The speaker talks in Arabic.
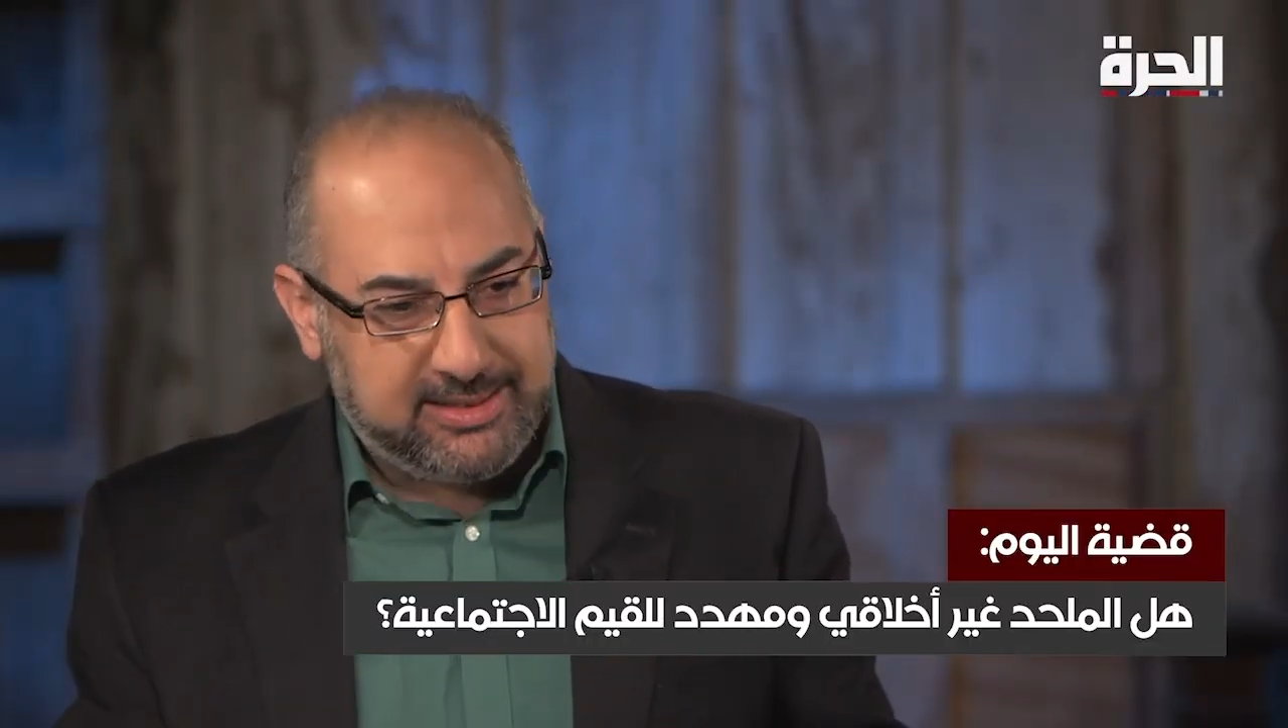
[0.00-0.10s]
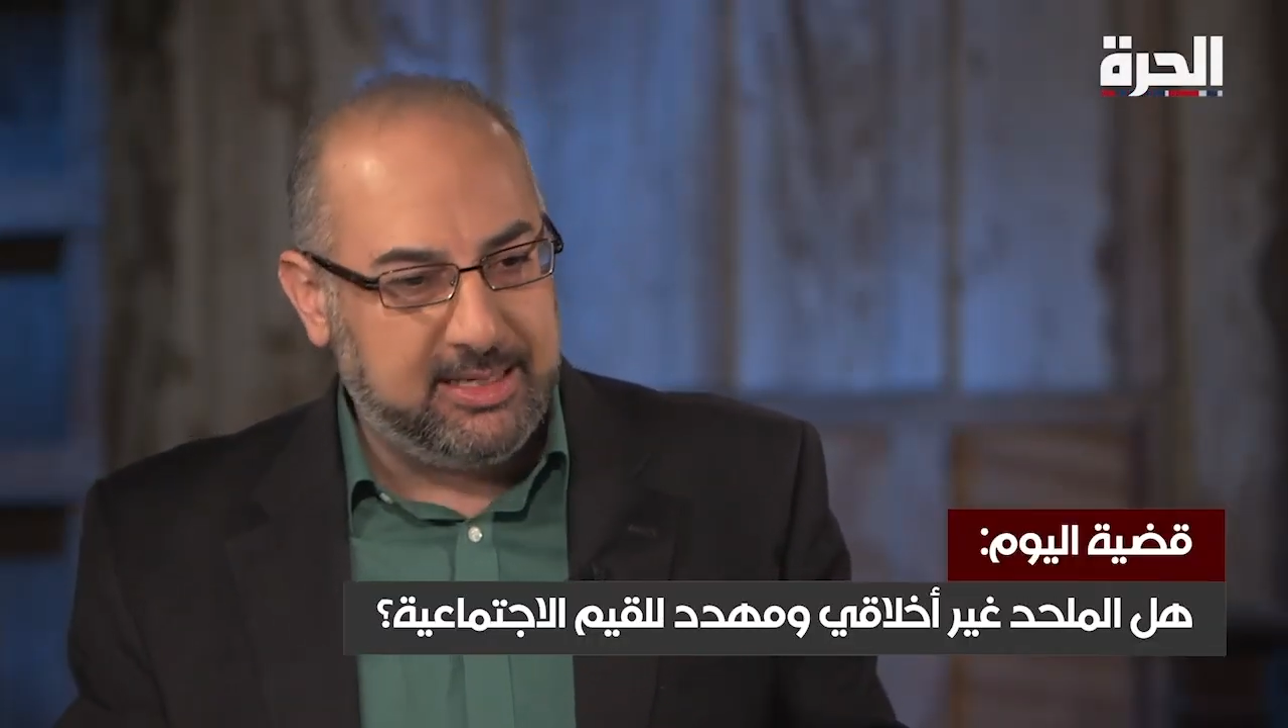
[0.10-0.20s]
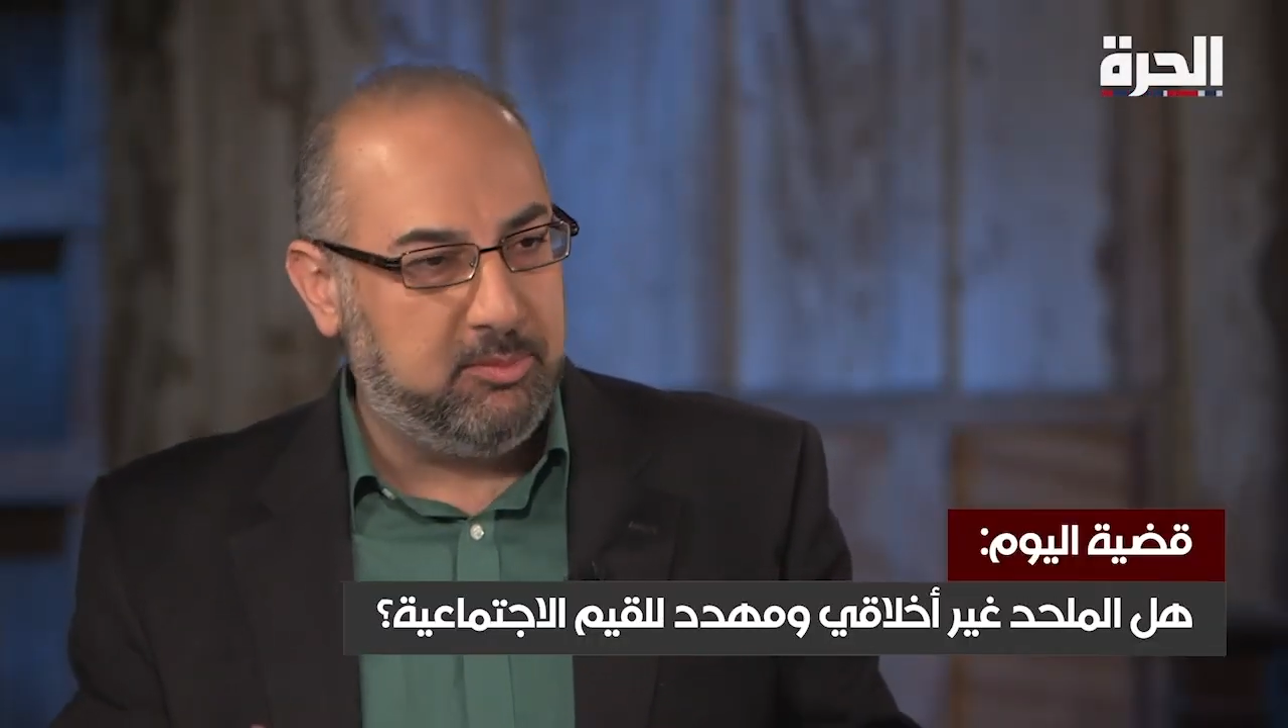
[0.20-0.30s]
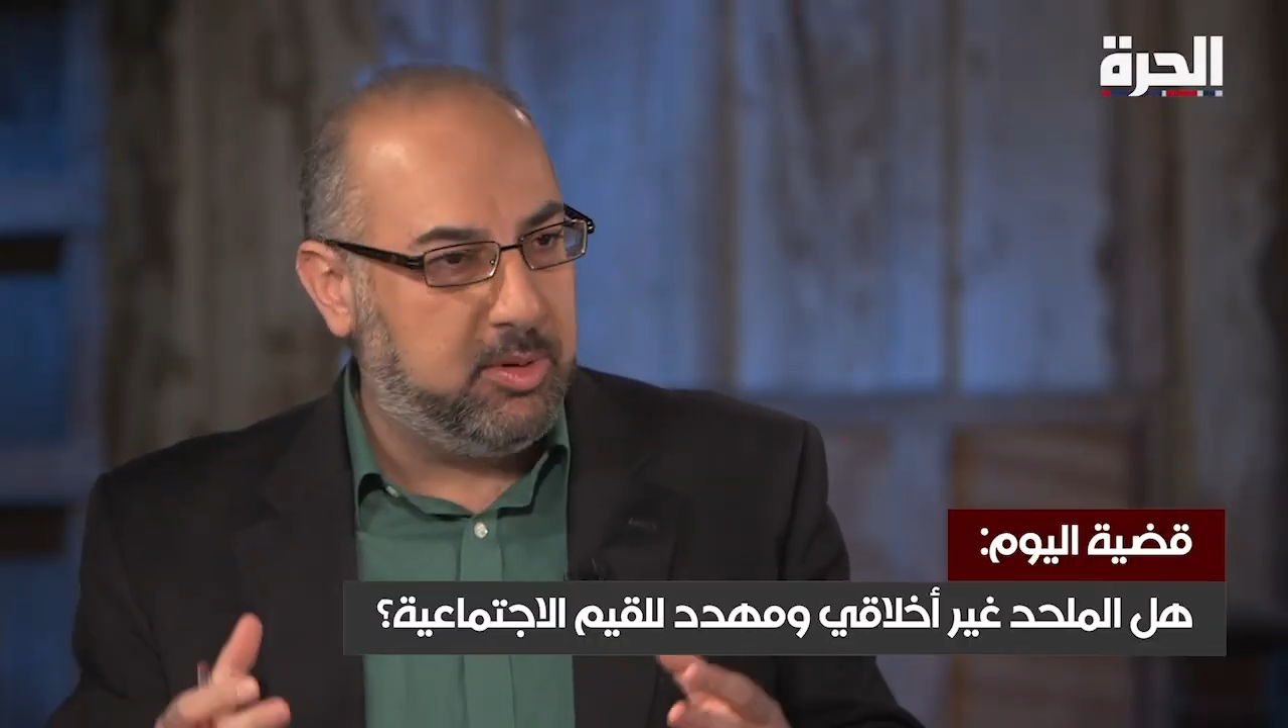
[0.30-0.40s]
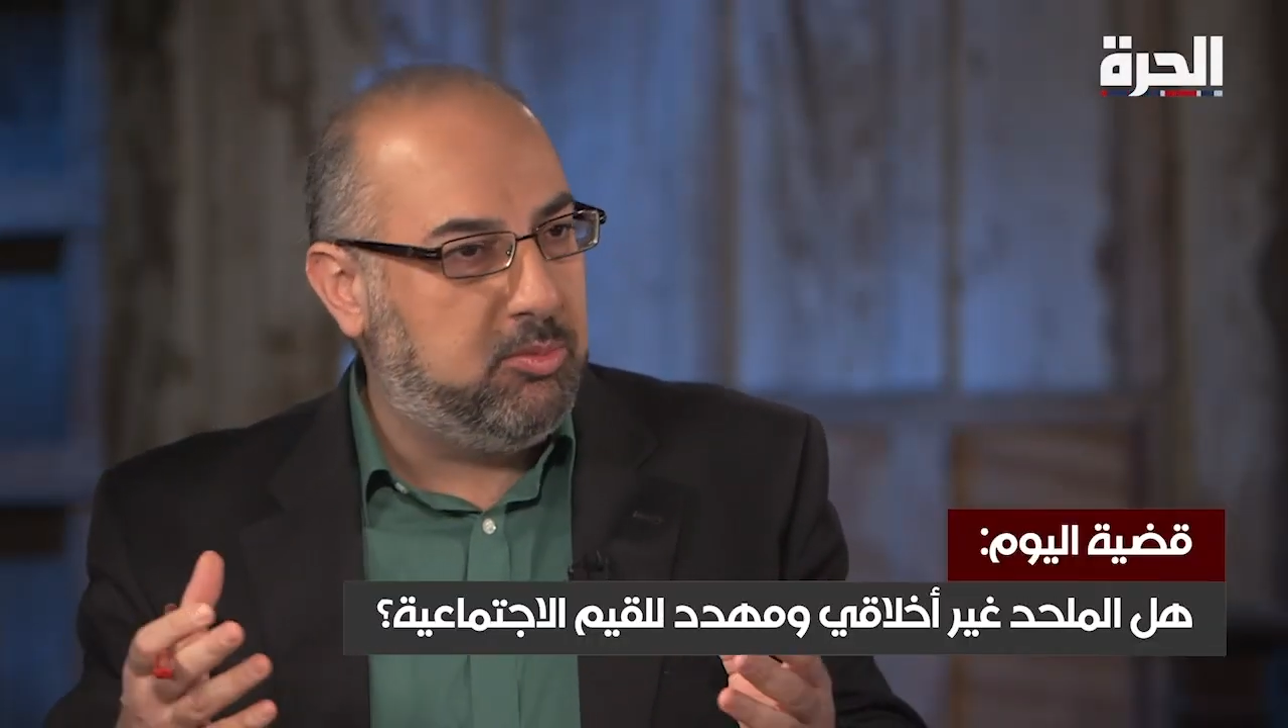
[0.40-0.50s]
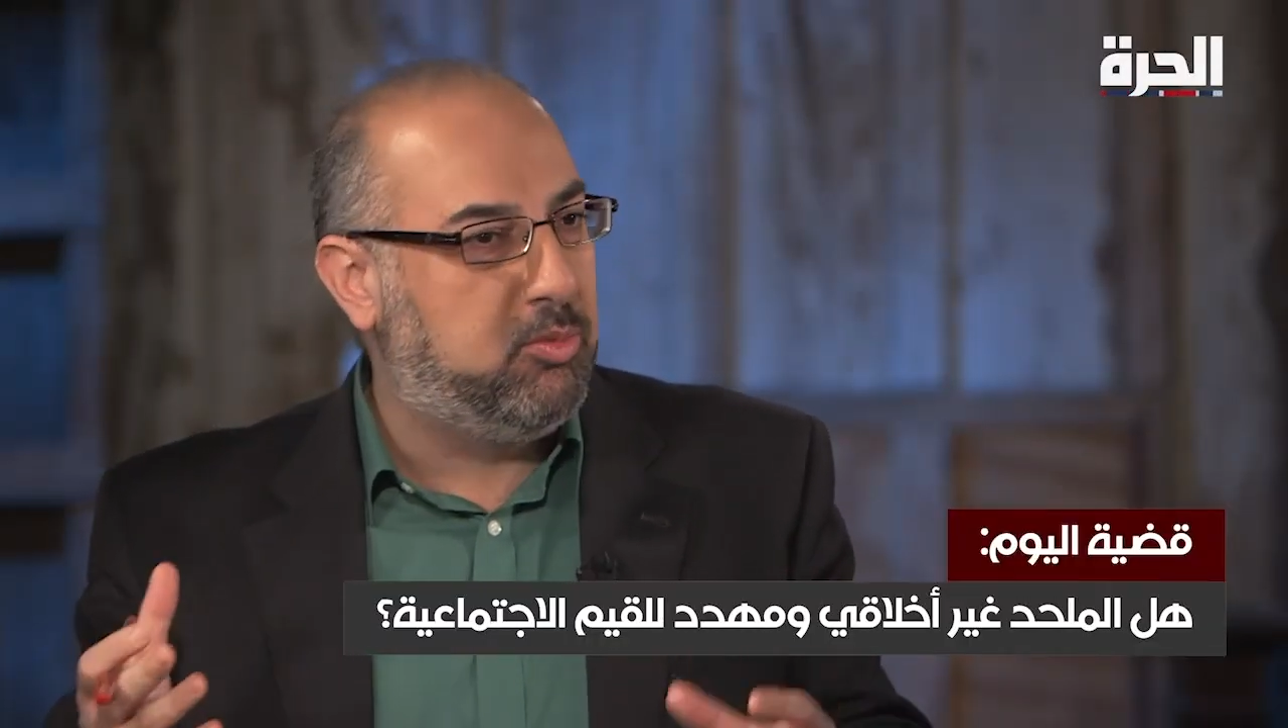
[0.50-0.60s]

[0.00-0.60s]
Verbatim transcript: كتير من